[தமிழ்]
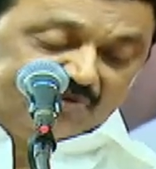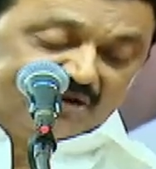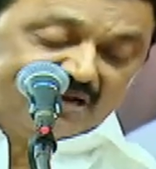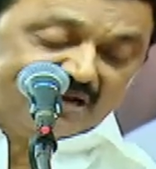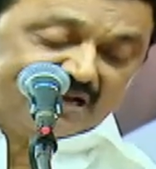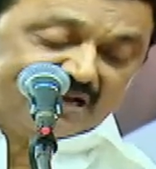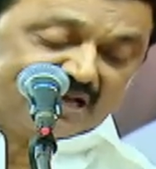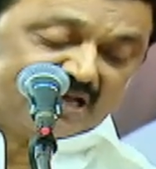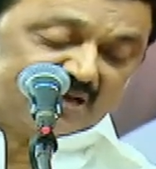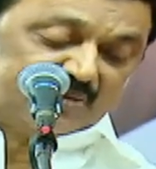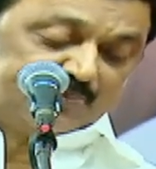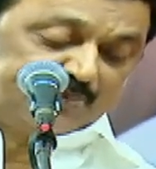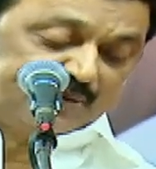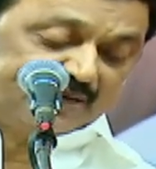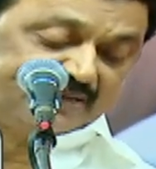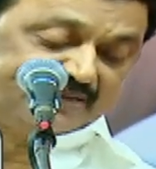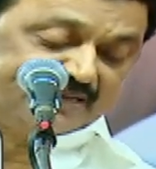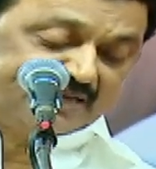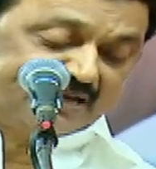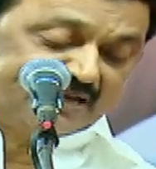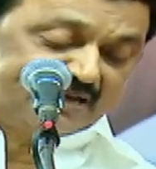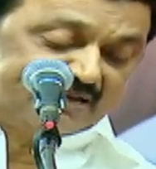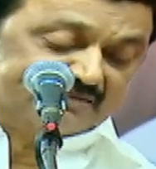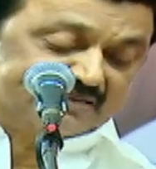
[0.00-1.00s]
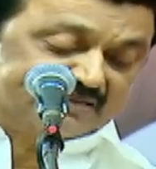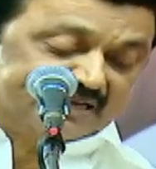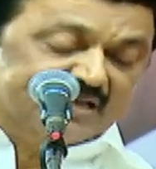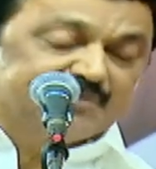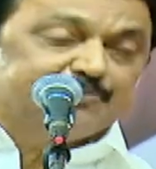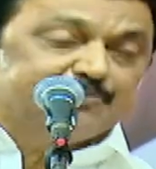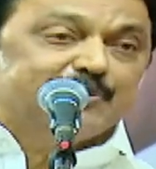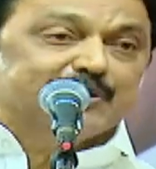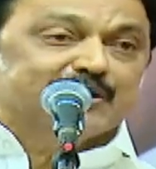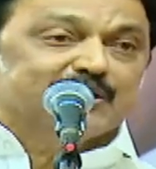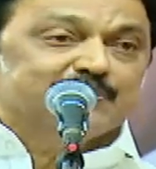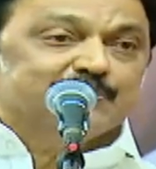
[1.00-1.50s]
வள்ளலார் பிறந்த நாள்
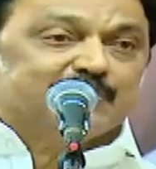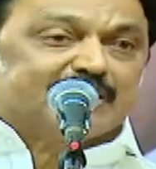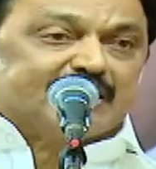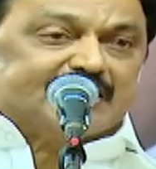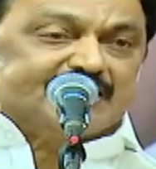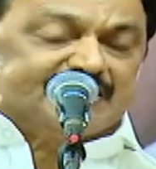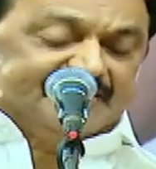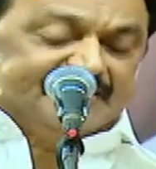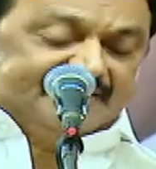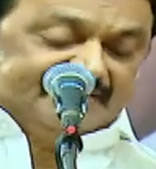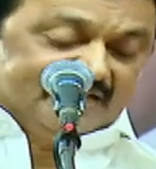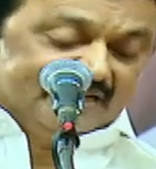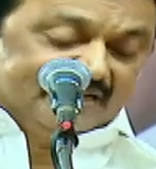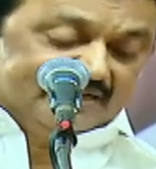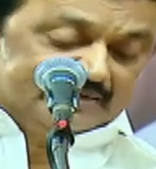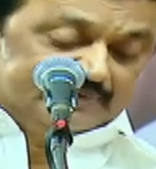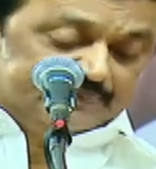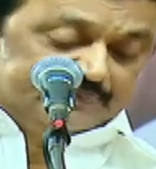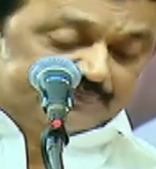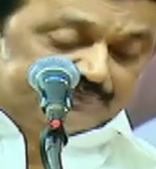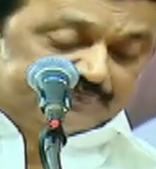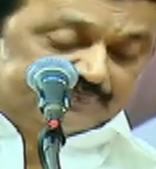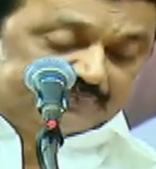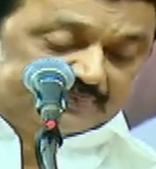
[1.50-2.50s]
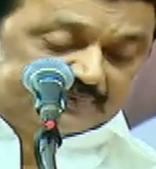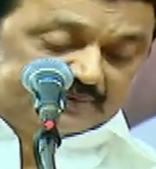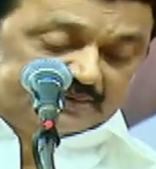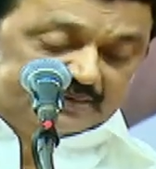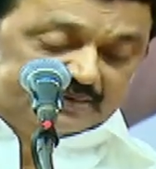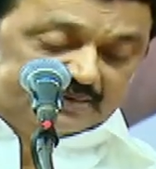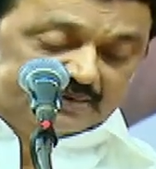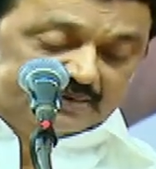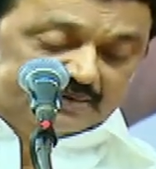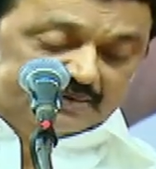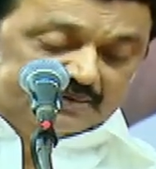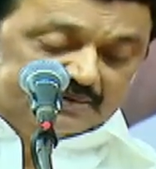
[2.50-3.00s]
தனிப்பெரும் கருணை நாள்
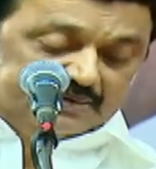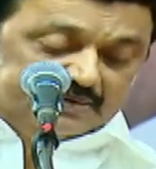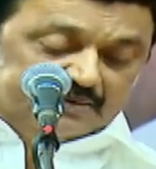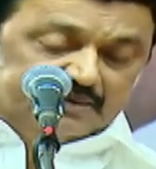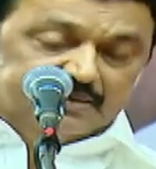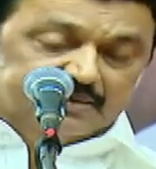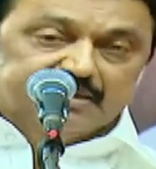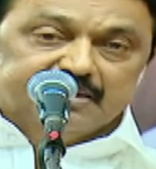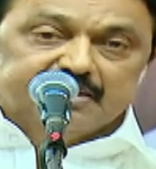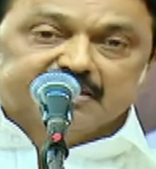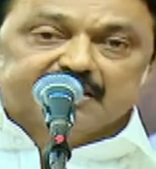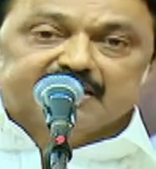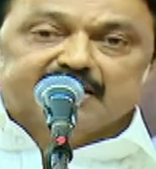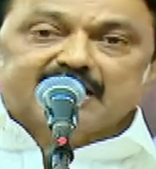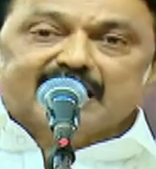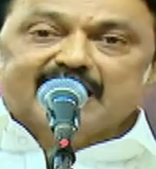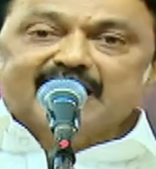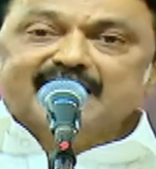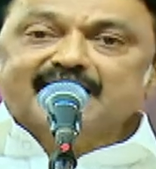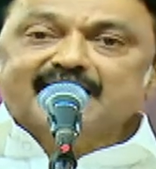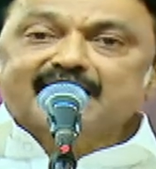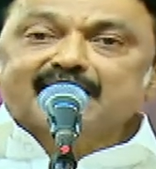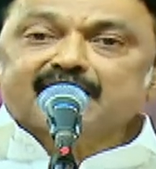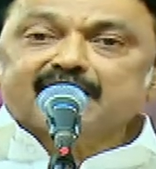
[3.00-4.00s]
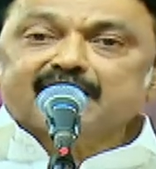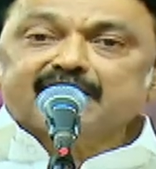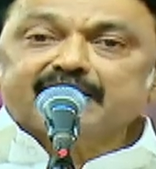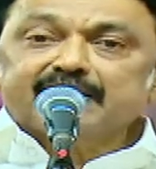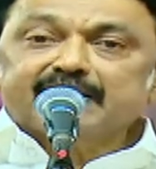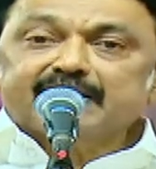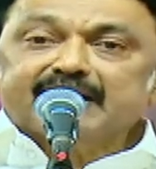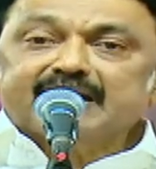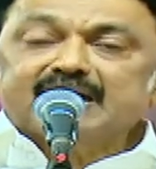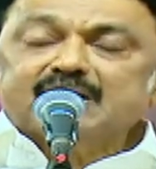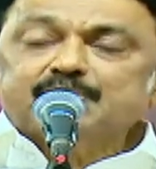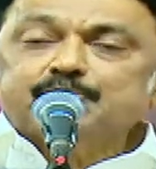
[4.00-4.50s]
கலைஞர்
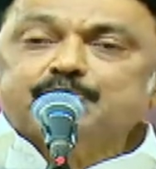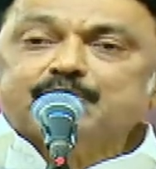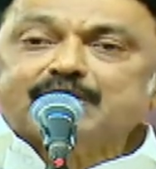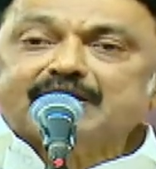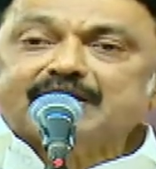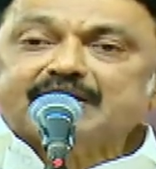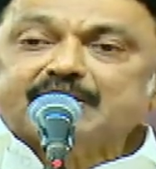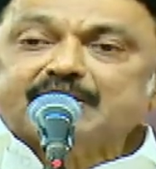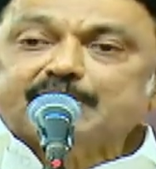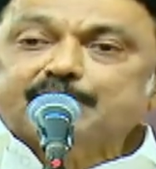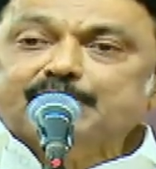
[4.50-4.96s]
நகர்ப்புற